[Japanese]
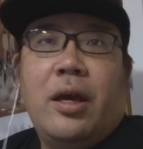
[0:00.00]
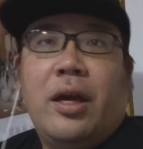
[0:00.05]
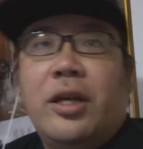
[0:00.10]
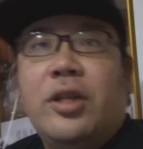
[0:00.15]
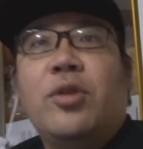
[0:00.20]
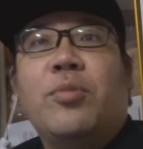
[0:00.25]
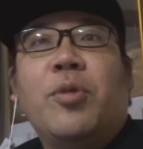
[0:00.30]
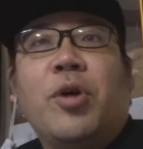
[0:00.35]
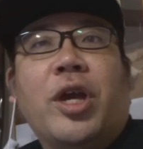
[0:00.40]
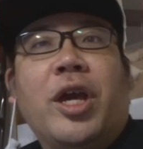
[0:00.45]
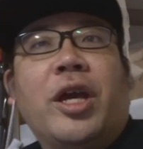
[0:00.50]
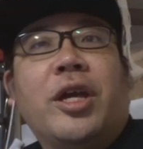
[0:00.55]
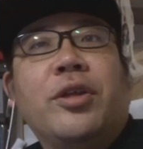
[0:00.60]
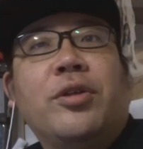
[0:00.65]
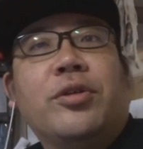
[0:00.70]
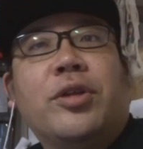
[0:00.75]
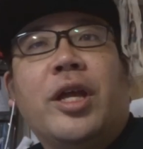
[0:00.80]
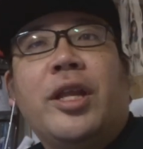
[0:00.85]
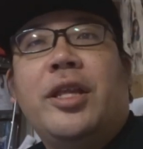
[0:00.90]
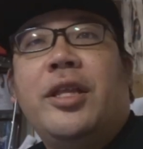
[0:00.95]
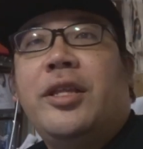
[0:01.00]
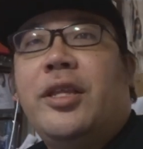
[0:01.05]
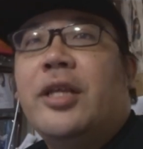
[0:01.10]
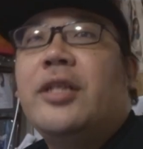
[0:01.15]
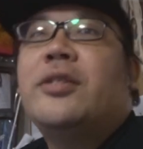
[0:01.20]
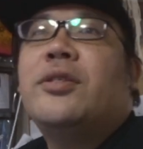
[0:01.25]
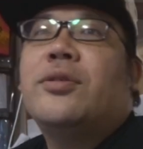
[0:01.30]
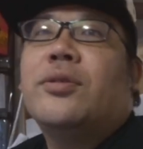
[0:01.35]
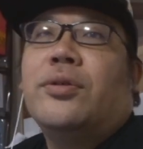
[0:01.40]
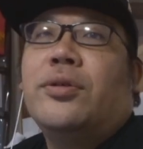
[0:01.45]
はいどうも、欅の種
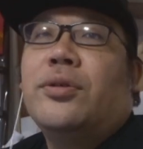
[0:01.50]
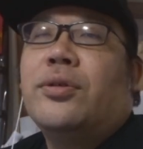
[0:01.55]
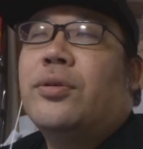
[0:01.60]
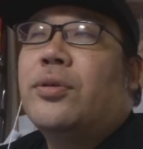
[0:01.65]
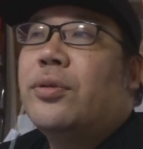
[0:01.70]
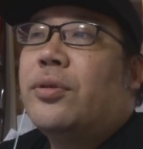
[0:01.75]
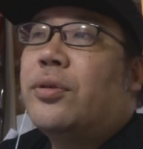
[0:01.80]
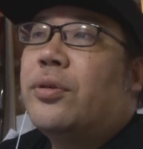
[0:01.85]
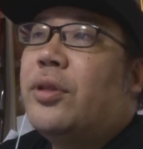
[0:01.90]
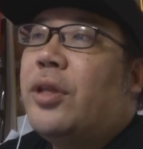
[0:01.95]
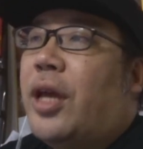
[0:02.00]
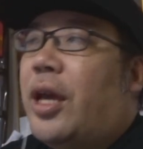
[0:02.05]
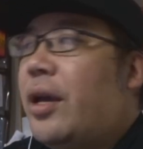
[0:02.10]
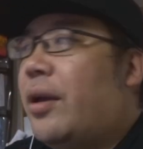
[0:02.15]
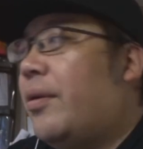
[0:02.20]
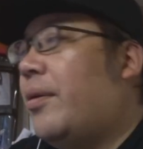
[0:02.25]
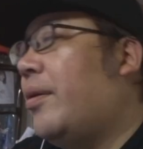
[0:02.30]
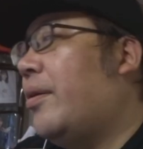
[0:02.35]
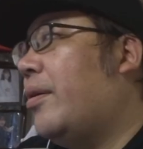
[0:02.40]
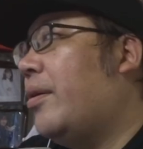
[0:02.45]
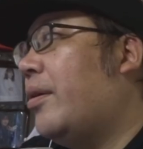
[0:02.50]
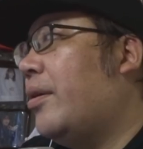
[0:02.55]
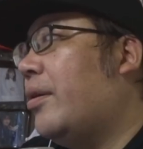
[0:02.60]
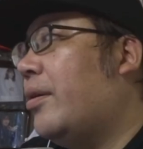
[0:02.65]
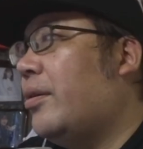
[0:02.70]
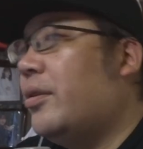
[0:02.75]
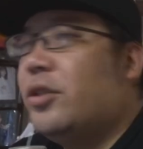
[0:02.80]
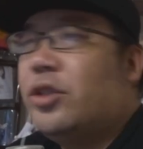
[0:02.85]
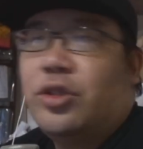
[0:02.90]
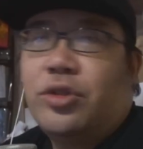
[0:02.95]
です。ということで、
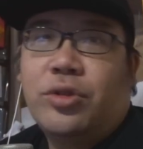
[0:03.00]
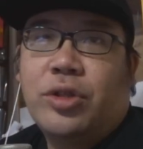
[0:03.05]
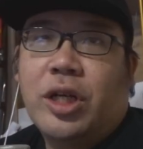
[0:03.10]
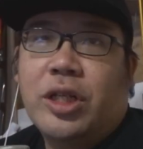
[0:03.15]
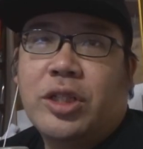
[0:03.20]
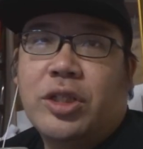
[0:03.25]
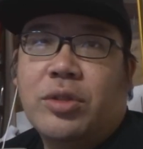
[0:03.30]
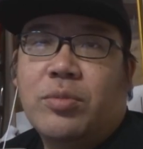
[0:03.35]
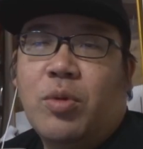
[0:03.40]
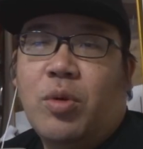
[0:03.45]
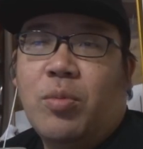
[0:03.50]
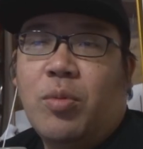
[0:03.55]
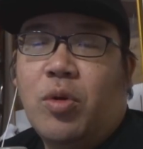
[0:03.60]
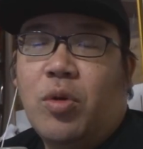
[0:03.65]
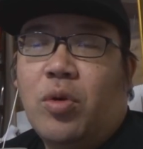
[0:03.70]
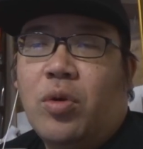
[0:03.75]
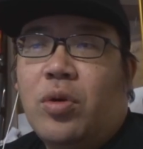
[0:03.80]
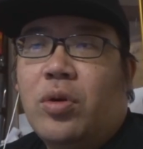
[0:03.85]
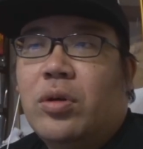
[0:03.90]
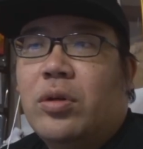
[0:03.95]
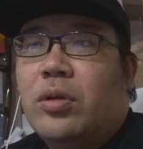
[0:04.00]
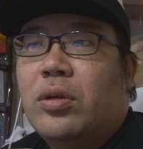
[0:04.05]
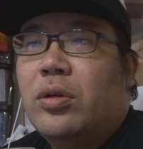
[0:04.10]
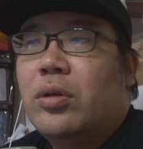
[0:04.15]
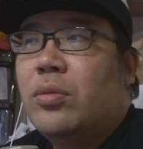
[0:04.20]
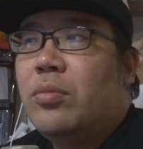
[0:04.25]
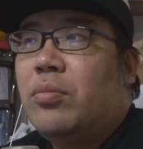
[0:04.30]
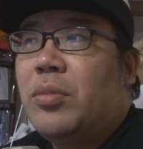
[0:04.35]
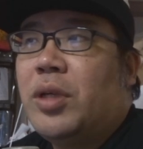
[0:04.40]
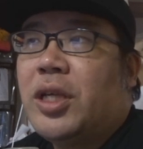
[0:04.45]
10月もも
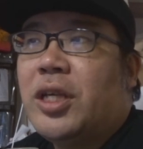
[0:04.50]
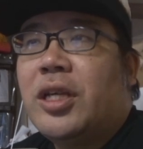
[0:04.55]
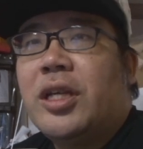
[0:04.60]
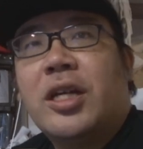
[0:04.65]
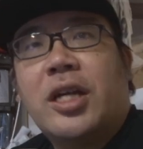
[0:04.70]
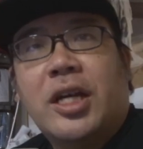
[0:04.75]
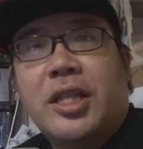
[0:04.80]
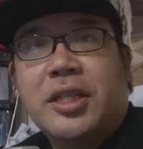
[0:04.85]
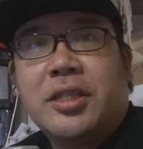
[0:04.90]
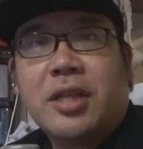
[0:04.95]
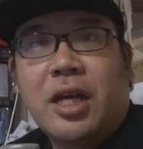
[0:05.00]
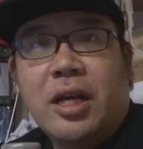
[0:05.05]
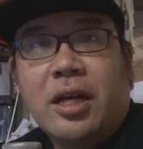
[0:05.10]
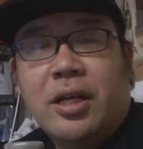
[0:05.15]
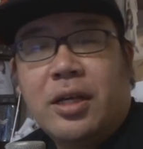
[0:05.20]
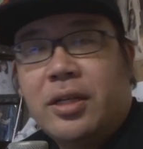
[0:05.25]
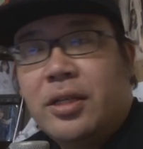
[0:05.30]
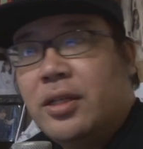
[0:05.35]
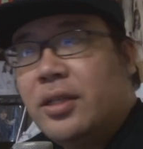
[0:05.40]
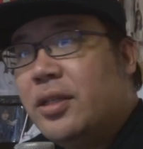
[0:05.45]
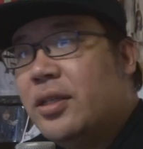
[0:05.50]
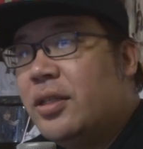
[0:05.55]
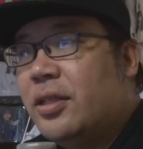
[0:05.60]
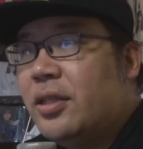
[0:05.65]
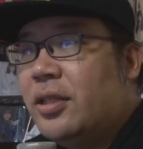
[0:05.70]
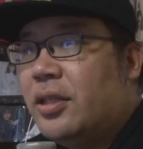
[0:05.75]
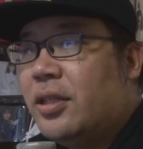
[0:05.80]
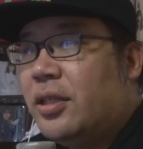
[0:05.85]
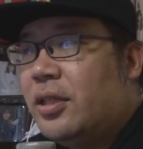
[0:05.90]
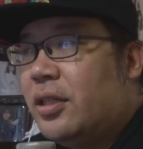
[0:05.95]
う3日ですか
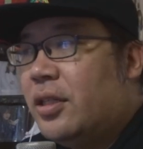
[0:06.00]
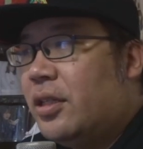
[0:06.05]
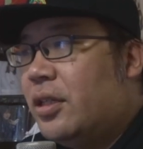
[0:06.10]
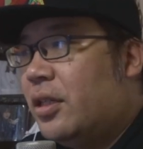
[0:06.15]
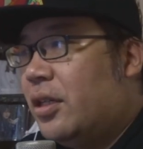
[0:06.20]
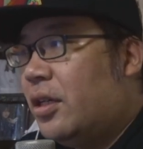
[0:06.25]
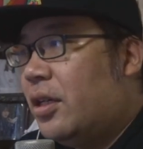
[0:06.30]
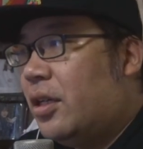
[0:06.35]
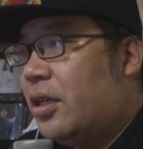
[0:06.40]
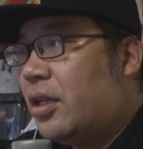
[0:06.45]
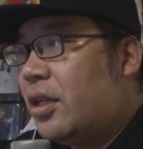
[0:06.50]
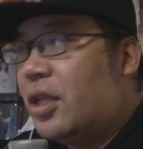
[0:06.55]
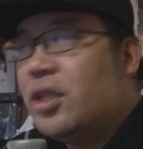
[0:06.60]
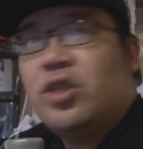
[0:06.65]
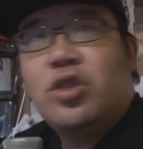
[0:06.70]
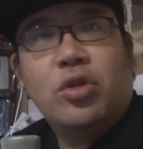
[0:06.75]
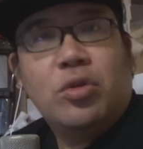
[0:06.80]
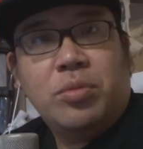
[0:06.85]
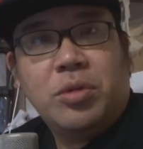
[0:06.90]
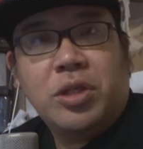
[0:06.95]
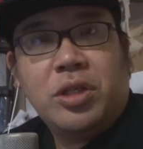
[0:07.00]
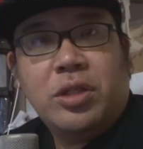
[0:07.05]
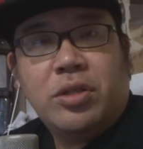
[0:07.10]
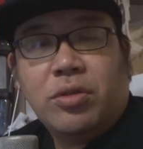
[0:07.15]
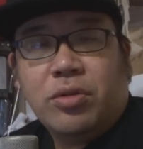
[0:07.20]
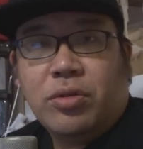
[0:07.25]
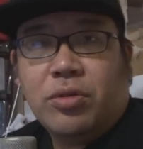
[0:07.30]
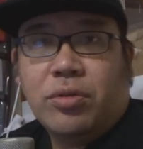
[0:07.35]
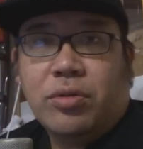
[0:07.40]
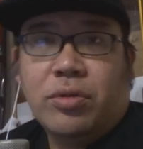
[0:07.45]
月曜日
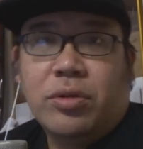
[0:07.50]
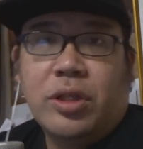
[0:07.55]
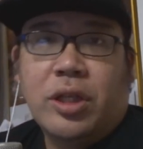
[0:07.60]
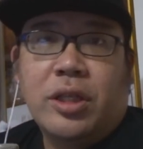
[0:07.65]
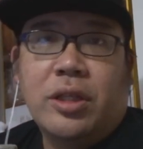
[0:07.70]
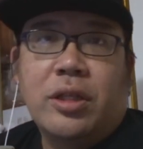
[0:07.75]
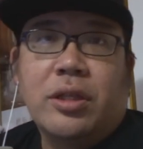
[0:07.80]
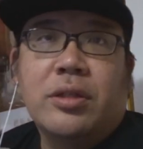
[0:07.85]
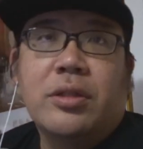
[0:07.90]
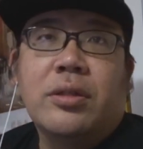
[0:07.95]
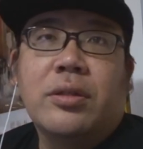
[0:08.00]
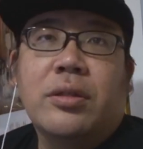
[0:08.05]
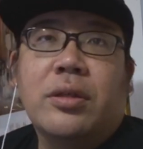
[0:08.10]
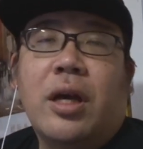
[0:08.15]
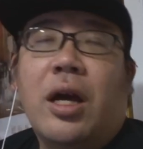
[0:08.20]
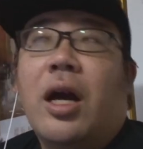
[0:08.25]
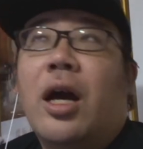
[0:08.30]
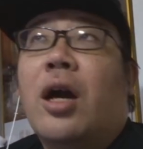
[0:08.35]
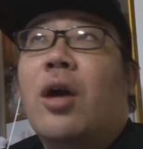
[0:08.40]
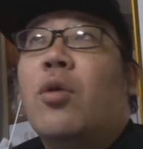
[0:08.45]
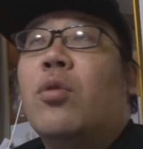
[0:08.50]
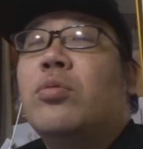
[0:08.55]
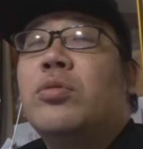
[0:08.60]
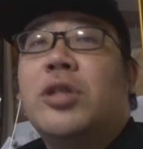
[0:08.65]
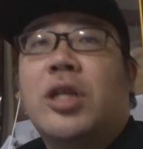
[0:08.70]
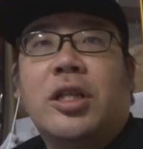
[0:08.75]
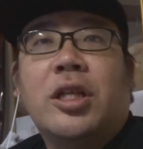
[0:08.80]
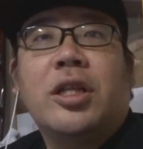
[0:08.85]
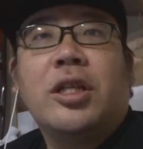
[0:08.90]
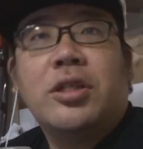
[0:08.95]
ということなんですが、ご無
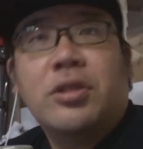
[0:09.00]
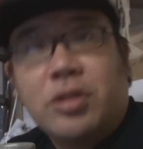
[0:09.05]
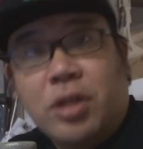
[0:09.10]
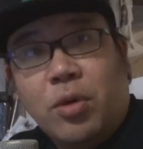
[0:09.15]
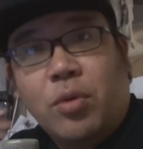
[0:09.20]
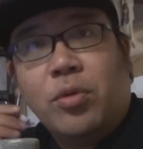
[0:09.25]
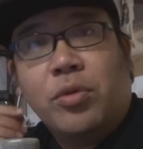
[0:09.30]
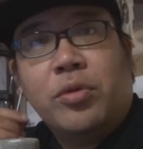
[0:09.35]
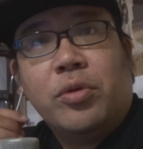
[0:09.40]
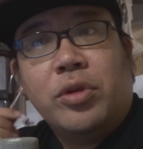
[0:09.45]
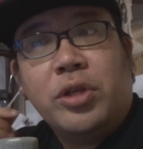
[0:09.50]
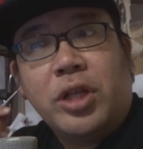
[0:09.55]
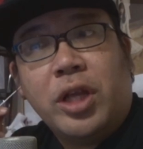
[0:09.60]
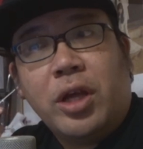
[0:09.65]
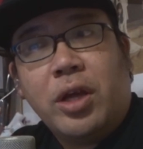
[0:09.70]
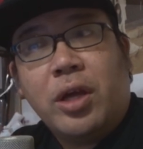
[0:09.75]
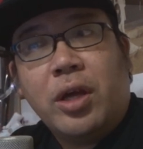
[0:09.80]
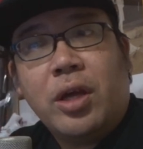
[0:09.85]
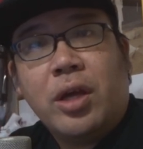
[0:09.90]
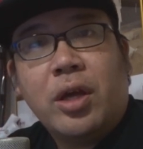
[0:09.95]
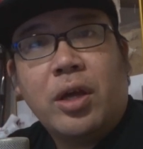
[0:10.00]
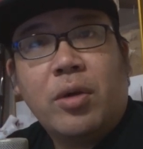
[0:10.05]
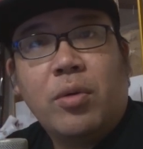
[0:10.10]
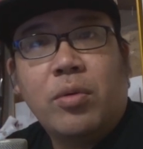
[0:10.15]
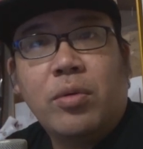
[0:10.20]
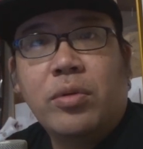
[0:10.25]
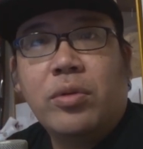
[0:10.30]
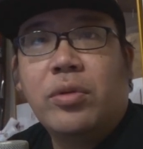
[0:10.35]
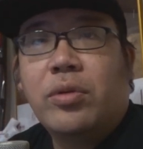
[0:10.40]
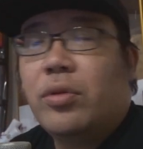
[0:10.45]
沙汰ですね、本当にね。
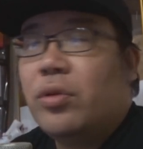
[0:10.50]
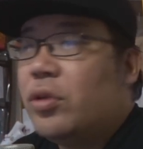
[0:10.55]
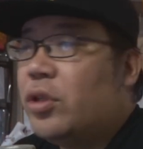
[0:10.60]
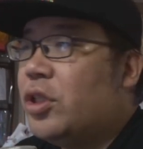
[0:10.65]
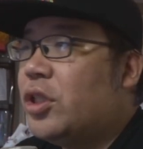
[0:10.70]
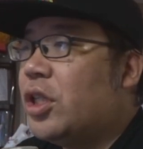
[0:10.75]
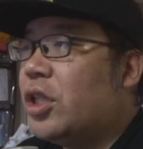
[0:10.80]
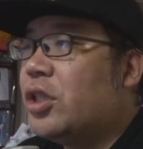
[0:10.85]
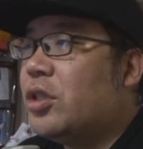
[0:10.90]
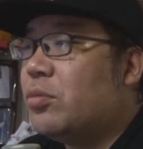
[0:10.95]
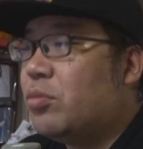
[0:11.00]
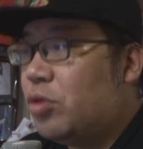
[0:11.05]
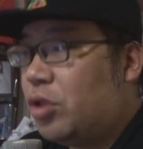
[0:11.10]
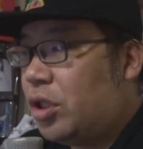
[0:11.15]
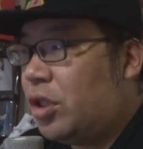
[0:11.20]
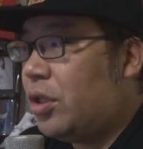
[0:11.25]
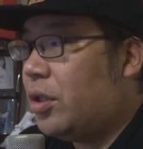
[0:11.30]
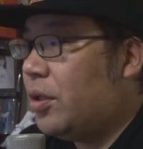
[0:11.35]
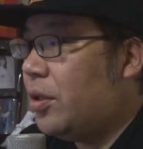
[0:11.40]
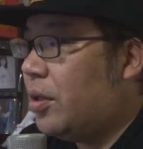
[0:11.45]
本当に久しぶり。